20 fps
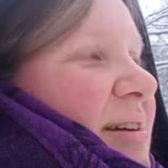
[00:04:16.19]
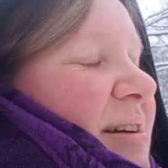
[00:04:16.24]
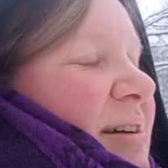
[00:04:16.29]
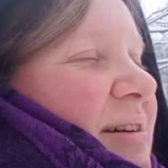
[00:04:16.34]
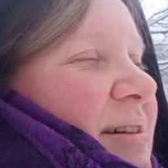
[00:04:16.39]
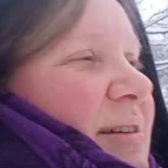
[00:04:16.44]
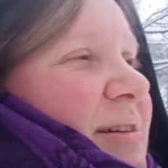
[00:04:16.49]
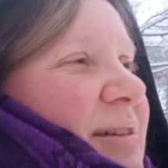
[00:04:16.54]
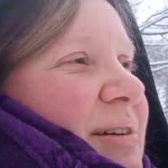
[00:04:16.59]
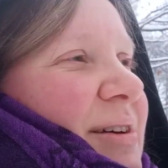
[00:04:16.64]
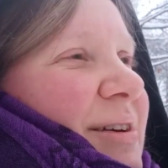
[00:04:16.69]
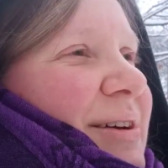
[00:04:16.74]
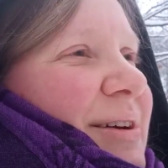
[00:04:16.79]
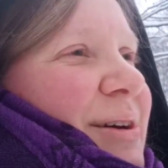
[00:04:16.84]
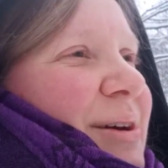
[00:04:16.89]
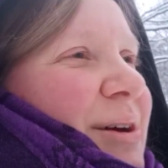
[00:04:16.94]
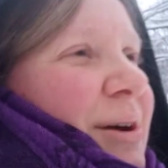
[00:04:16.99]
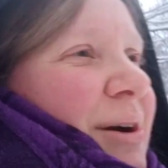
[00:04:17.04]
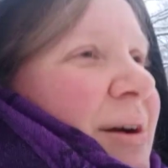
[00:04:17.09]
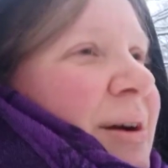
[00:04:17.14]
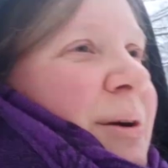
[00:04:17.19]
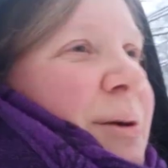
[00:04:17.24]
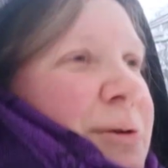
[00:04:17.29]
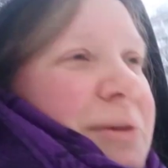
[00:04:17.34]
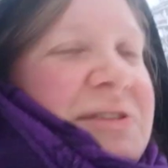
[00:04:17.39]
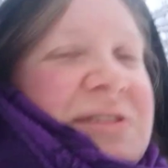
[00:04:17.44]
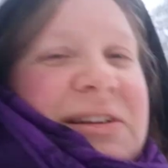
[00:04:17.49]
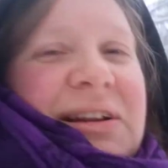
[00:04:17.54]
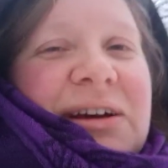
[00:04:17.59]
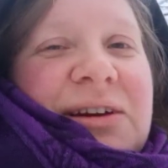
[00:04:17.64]
äh,
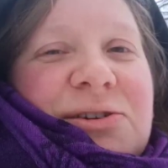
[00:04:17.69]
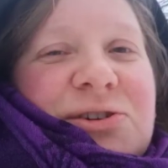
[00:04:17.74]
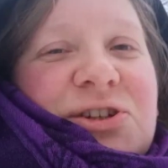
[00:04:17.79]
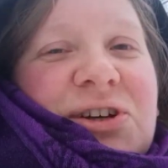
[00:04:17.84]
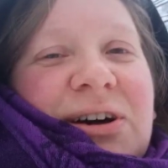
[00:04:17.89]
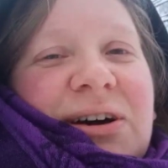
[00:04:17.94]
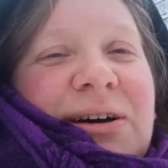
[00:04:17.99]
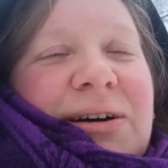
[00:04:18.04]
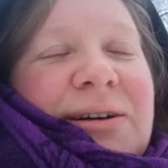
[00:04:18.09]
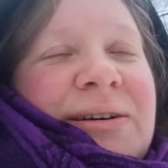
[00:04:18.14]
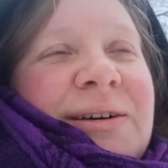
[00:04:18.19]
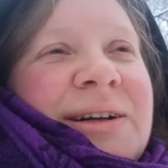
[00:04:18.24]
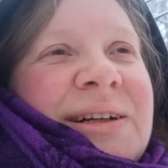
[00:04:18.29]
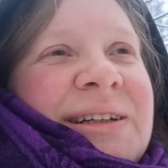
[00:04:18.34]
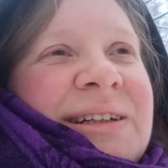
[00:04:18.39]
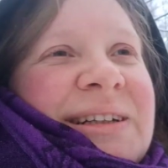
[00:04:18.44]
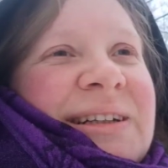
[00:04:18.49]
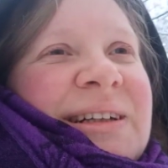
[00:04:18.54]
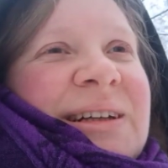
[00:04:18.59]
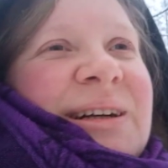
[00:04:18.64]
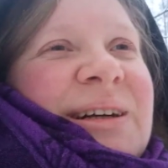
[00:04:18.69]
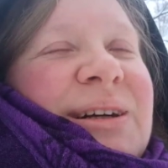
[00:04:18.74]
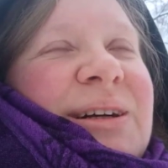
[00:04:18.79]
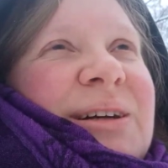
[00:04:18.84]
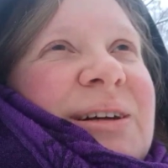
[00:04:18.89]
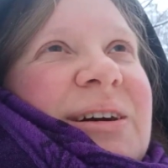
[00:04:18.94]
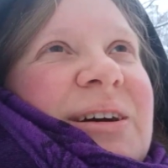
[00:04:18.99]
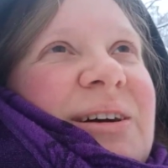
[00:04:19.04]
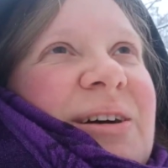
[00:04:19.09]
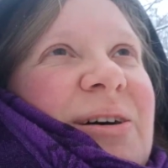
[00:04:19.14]
künstlerischer
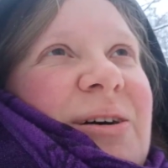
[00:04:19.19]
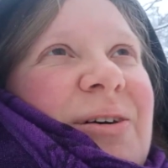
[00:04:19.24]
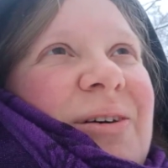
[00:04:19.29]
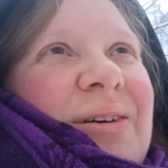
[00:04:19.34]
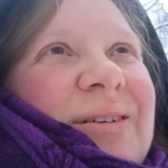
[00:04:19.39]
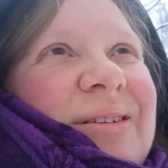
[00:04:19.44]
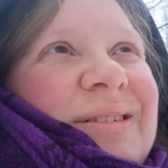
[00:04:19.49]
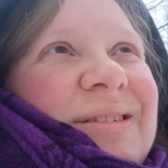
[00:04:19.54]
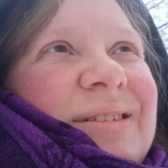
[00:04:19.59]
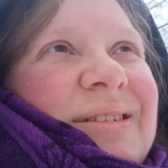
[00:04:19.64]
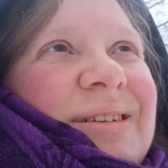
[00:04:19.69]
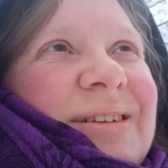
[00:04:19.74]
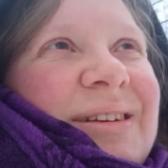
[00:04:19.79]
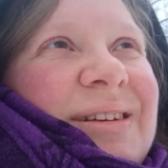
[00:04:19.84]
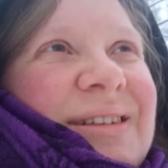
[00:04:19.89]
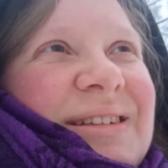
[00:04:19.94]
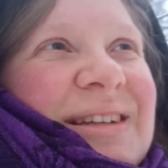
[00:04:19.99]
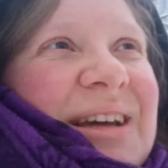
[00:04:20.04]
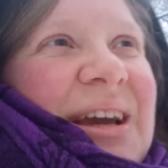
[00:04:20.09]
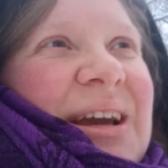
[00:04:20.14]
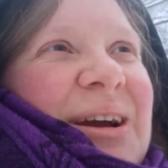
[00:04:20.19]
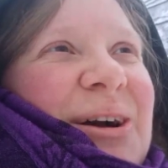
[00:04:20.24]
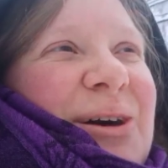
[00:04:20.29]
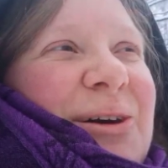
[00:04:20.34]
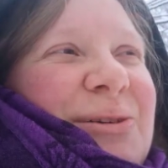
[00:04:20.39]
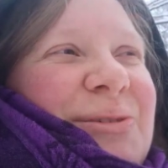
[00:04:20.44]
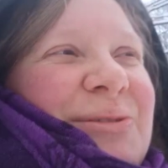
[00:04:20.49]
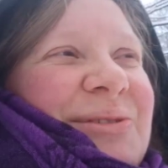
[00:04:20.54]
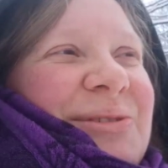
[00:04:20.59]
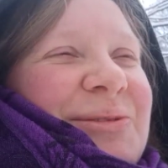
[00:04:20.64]
äh,
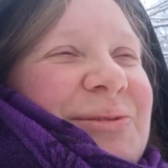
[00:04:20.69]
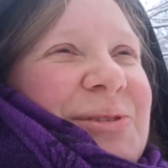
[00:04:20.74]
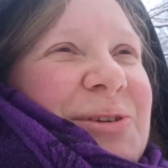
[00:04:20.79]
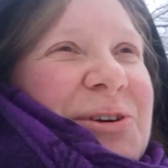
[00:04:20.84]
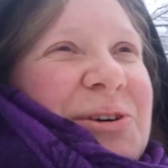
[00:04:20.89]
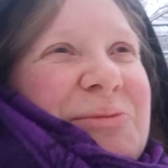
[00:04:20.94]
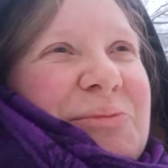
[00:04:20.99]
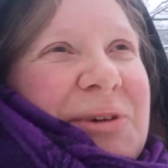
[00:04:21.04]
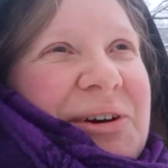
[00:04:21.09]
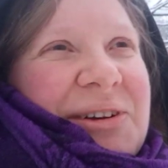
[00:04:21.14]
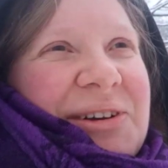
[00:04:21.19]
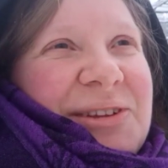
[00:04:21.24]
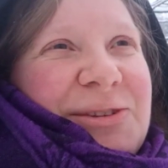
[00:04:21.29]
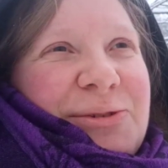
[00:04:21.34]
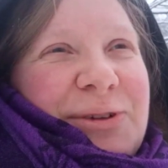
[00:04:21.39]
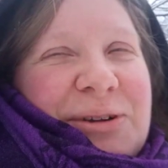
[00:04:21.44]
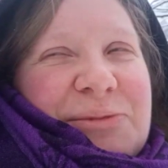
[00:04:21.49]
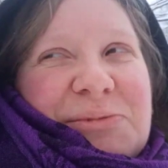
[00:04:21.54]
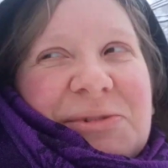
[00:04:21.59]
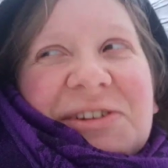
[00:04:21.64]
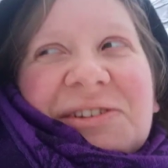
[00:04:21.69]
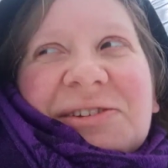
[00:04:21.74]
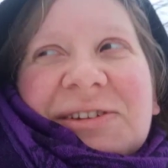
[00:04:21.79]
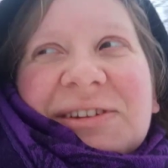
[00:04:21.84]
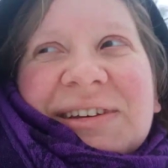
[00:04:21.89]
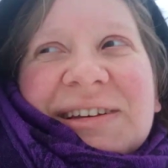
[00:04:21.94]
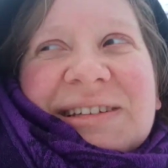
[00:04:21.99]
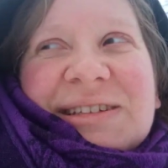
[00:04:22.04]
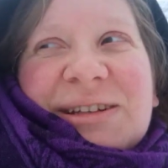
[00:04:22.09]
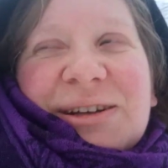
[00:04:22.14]
Träger, wie auch immer. Jetzt fällt mir
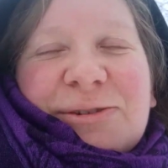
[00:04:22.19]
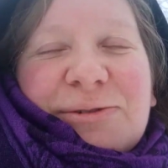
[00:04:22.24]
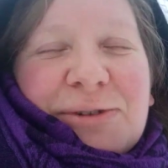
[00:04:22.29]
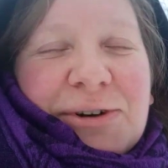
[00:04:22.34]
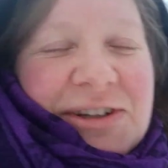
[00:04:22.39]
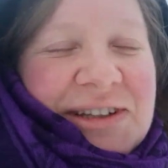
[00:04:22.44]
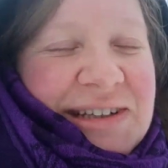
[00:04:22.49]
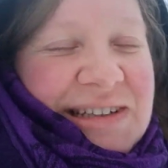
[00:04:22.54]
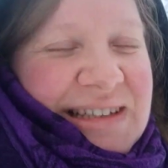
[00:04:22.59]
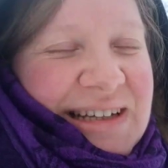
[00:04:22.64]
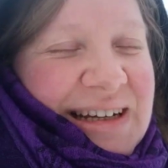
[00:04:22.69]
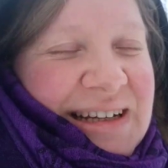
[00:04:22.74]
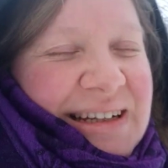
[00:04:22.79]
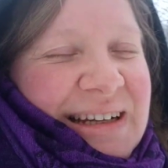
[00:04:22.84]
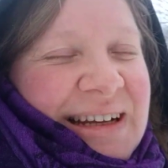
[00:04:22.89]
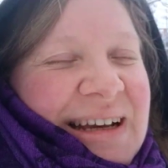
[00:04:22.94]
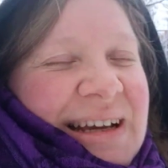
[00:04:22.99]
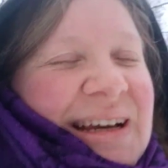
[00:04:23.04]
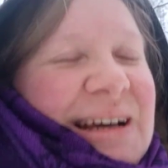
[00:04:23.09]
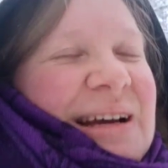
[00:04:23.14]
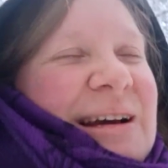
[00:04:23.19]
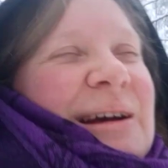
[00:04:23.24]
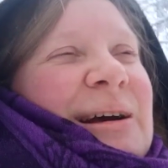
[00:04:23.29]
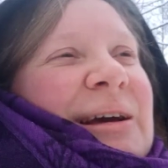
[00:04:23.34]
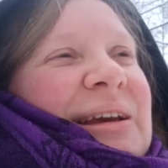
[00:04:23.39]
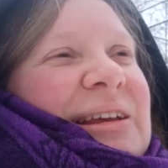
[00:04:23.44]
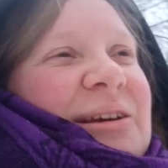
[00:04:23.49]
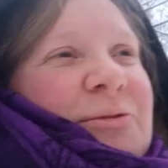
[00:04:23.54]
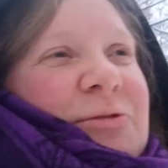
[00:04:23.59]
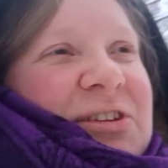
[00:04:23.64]
das richtige Wort nicht ein.
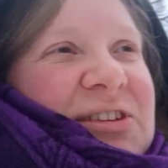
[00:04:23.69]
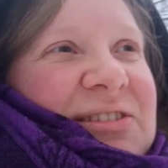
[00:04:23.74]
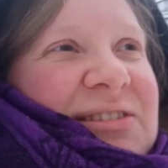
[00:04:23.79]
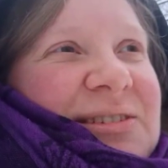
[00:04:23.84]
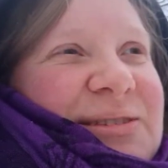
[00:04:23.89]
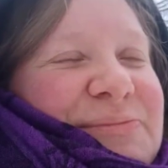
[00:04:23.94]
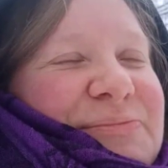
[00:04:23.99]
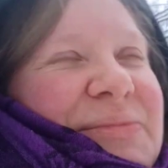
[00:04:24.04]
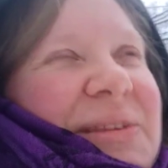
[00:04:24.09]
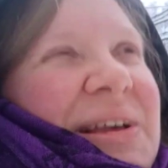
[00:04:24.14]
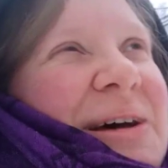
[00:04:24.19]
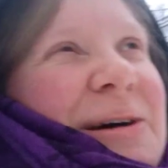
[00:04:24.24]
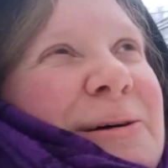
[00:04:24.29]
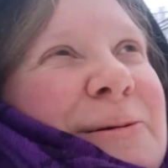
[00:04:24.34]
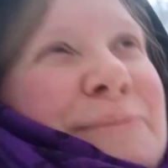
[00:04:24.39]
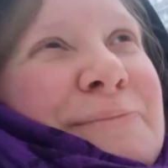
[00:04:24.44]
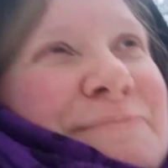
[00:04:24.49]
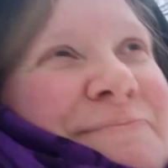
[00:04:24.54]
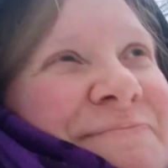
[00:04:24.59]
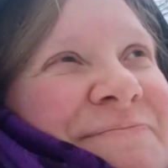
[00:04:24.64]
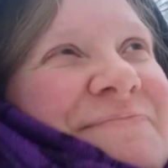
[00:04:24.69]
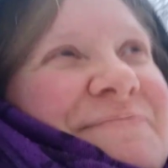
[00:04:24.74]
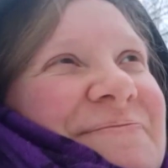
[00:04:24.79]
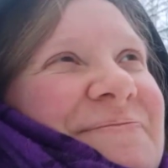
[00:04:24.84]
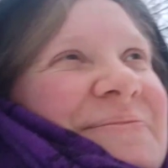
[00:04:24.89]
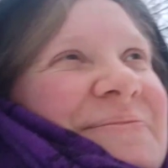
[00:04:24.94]
Ihr wisst. Ähm,